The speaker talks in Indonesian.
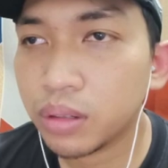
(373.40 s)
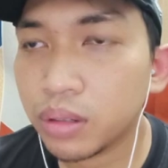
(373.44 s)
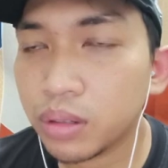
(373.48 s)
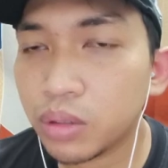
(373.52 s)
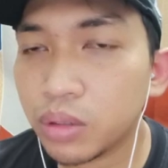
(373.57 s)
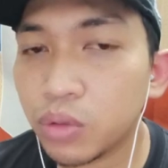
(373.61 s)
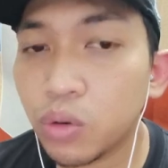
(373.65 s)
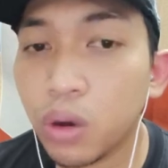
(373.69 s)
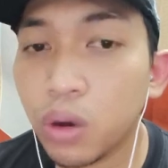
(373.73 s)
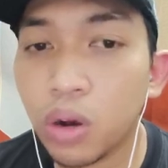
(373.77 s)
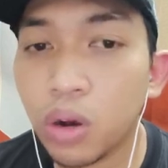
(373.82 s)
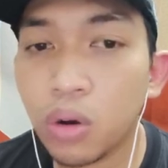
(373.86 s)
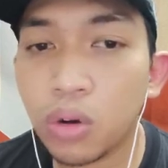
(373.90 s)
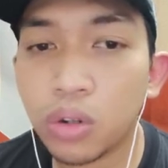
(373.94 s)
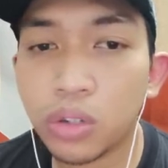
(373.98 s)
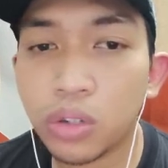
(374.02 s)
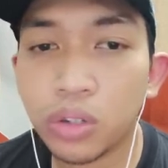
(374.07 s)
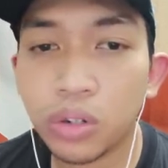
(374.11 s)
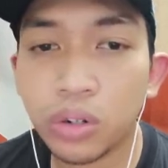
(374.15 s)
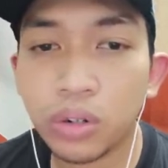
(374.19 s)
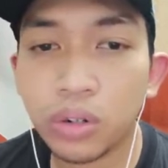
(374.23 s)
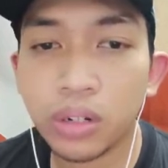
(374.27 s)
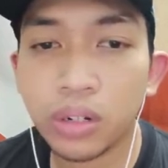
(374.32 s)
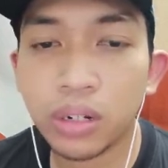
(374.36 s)

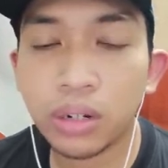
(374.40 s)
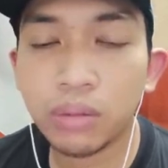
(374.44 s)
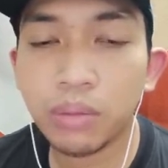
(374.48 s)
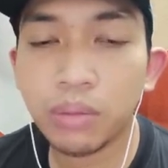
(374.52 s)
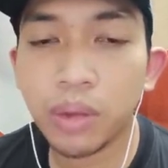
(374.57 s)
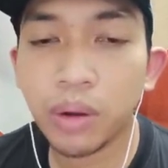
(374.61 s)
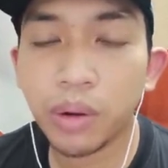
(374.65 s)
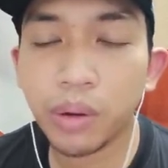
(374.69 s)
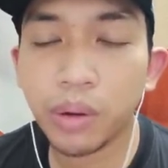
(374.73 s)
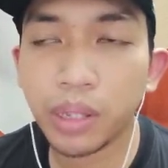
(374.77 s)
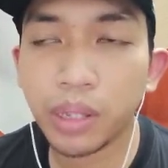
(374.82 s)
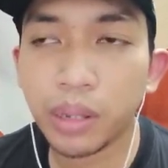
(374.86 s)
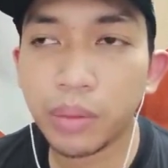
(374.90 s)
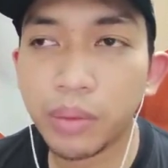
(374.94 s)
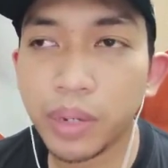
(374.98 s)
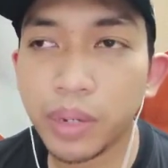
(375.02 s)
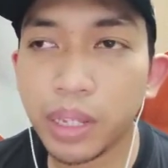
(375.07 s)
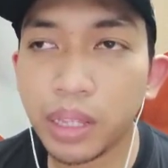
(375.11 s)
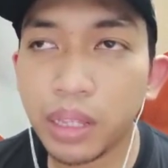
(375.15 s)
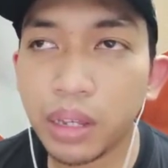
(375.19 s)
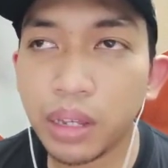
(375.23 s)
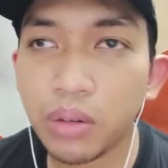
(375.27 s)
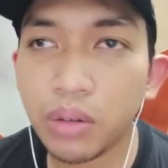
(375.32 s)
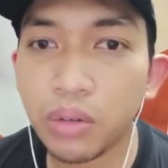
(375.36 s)
2-0 jadi babak pertama
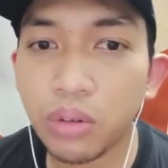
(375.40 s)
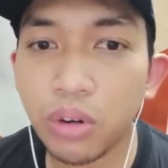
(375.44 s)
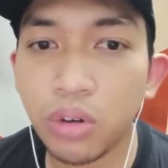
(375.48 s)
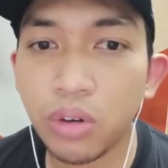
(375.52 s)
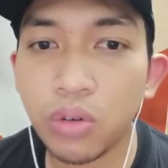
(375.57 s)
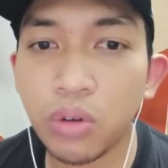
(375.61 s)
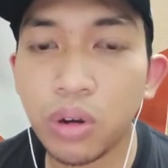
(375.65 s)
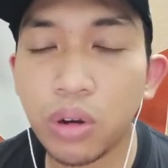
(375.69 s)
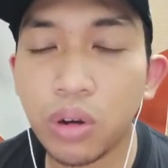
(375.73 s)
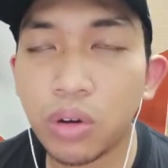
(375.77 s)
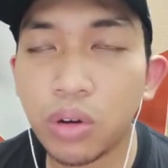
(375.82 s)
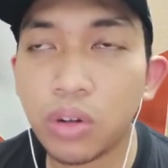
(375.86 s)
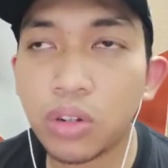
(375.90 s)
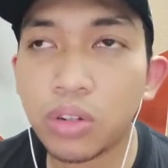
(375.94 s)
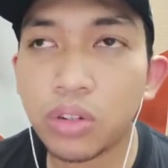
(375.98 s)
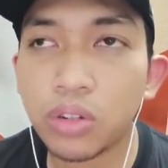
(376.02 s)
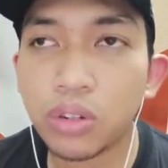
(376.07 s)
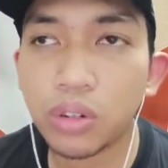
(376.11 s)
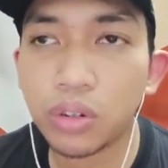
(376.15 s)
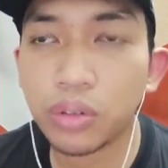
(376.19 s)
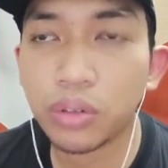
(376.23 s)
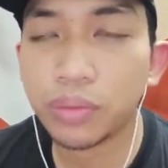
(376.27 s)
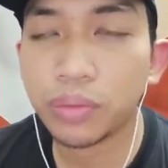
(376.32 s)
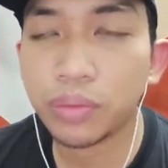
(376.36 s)
kita unggul 2-0